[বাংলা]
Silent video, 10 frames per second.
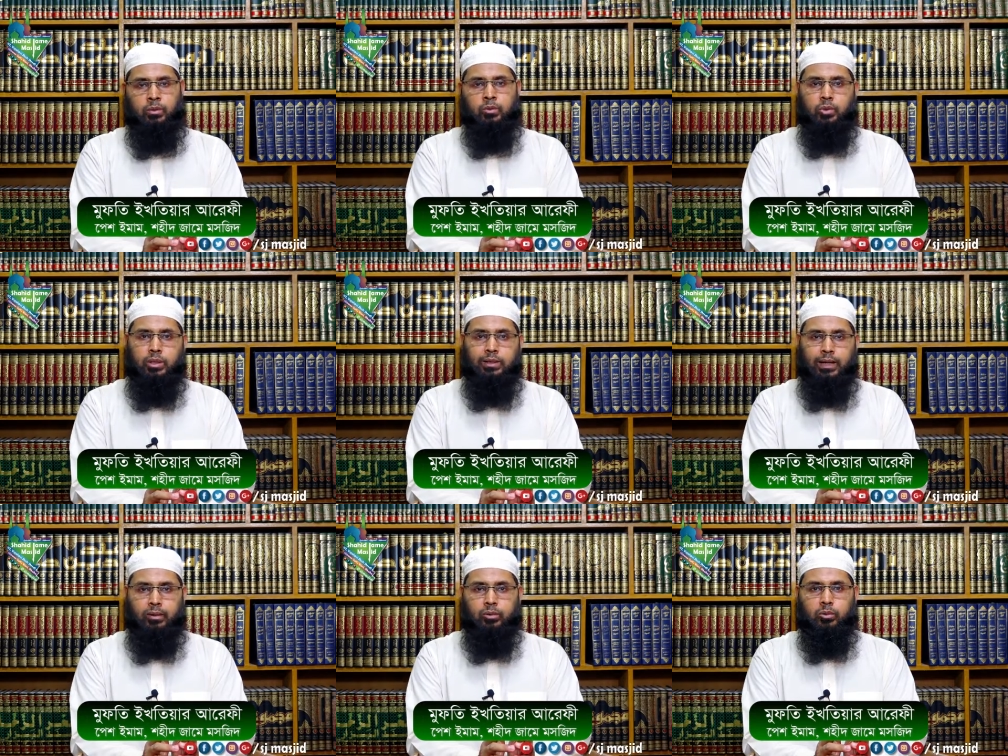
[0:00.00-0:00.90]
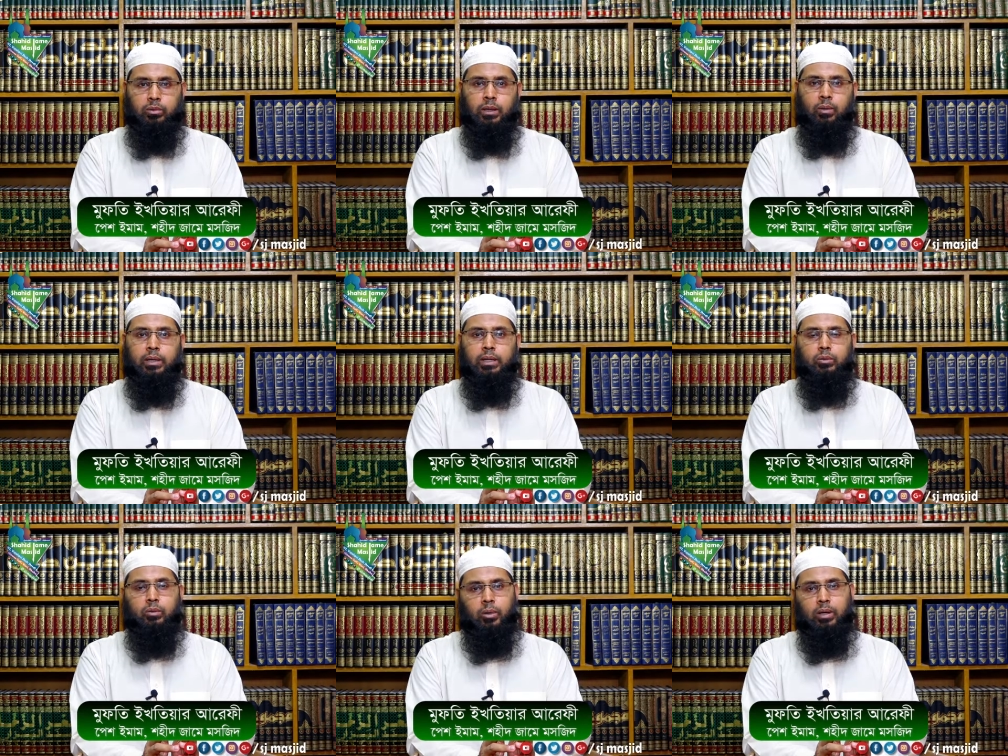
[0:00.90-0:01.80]
যদি থাকতো তাহলে
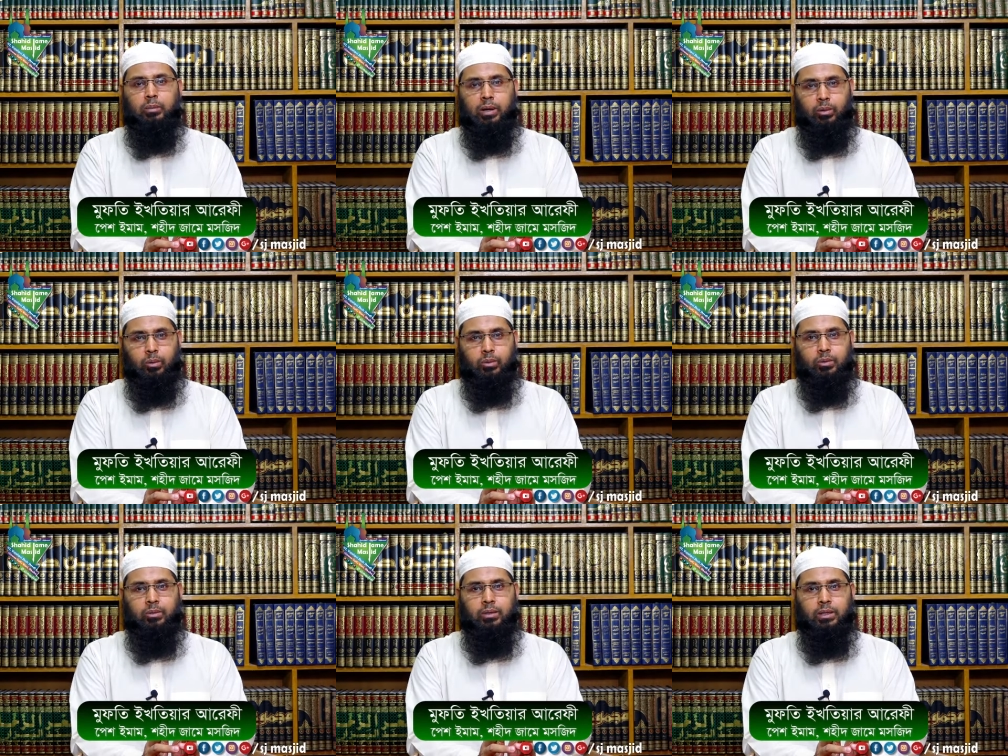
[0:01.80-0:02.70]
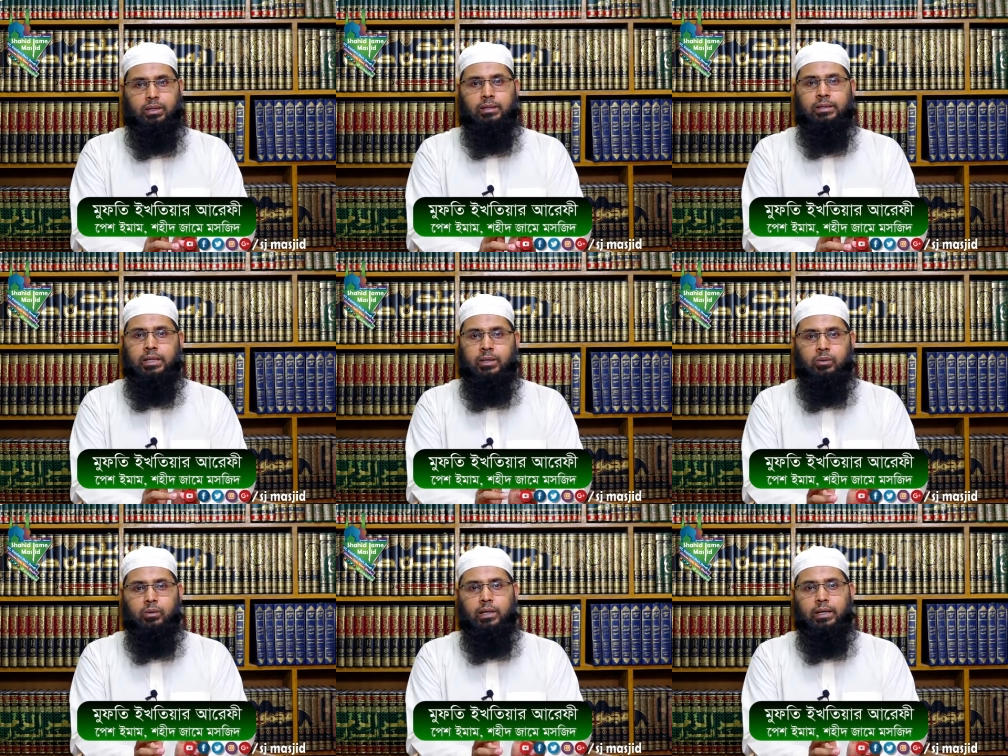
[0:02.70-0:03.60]
কিন্তু করলে ভালো হতো
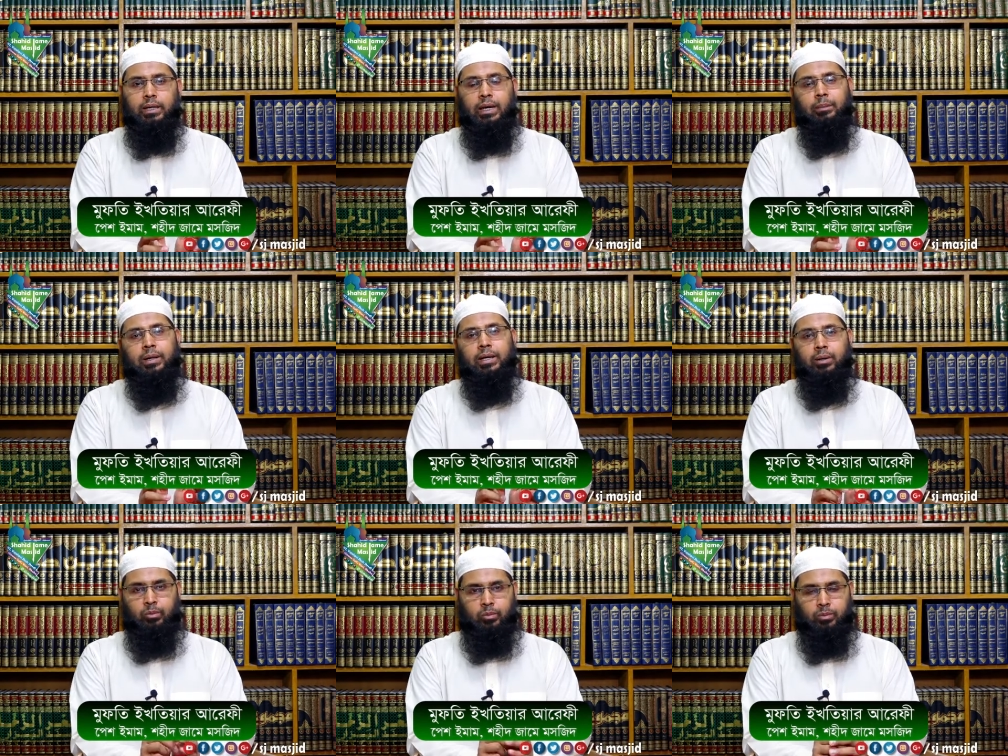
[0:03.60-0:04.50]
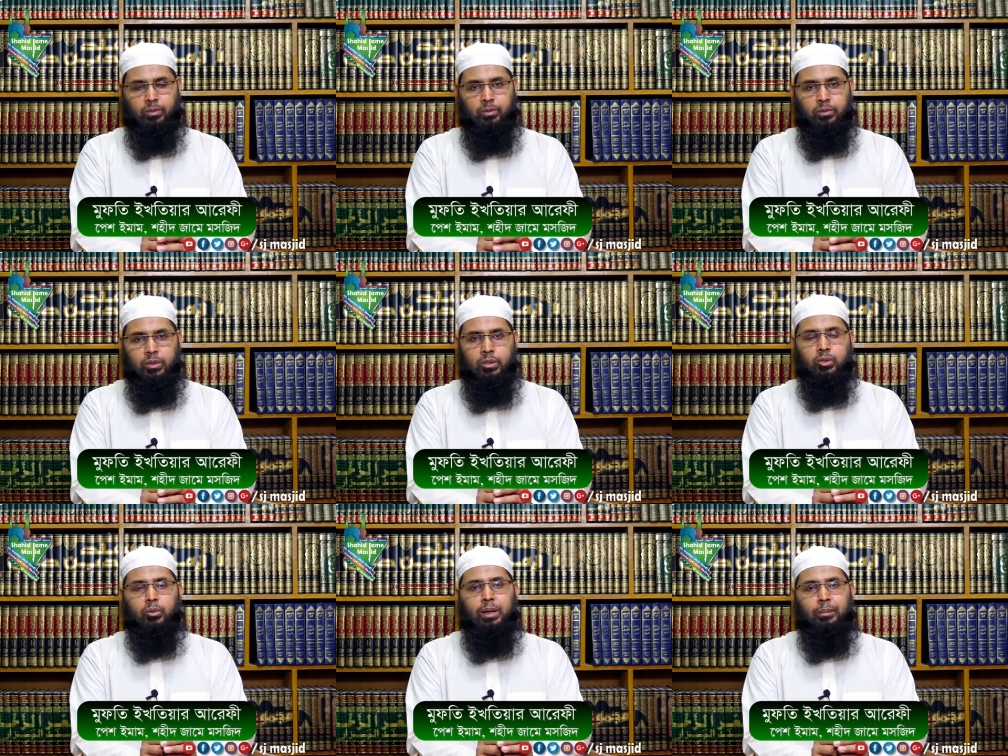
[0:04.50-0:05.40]
যেহেতু নেই আমরা কেন করবো
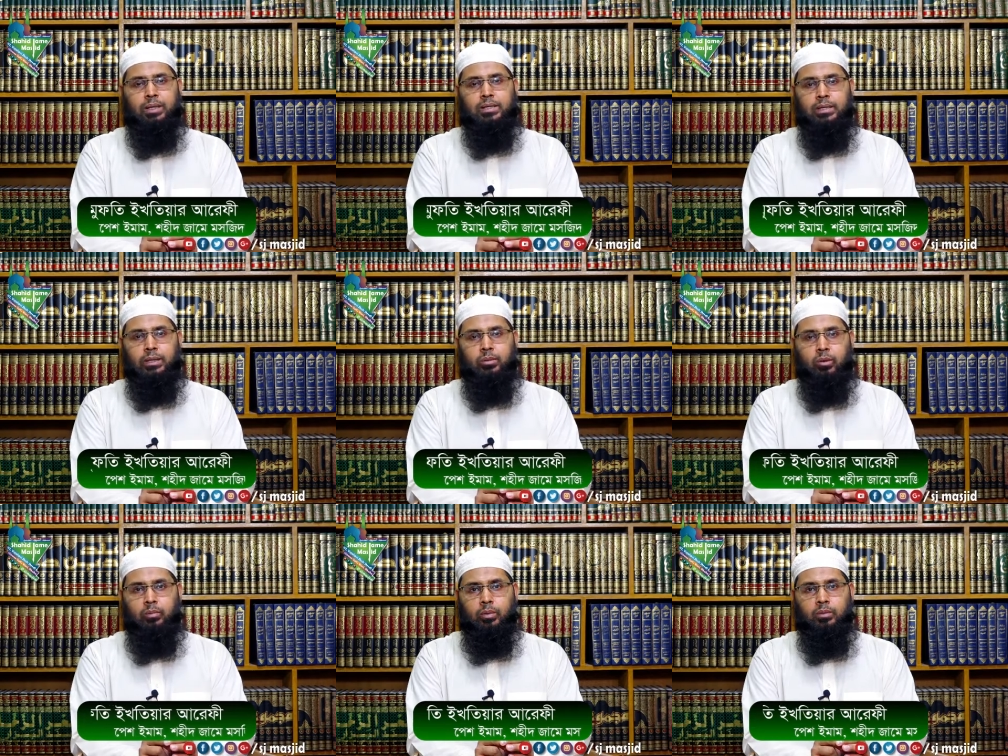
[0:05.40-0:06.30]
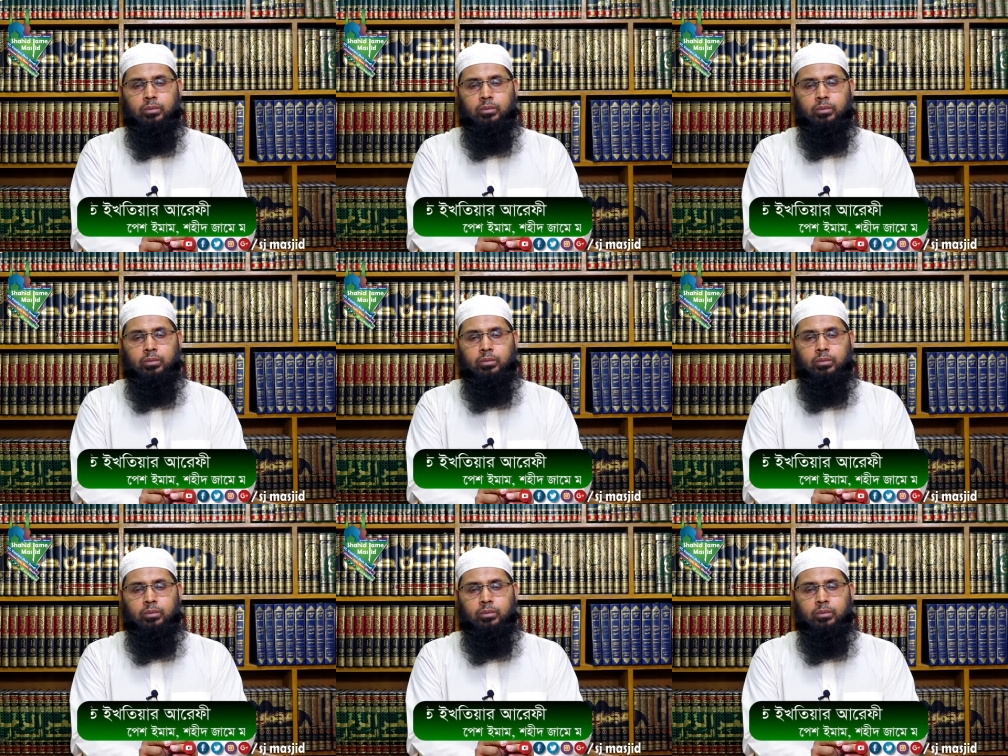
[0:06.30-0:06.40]
তবে আমরা যেটা করব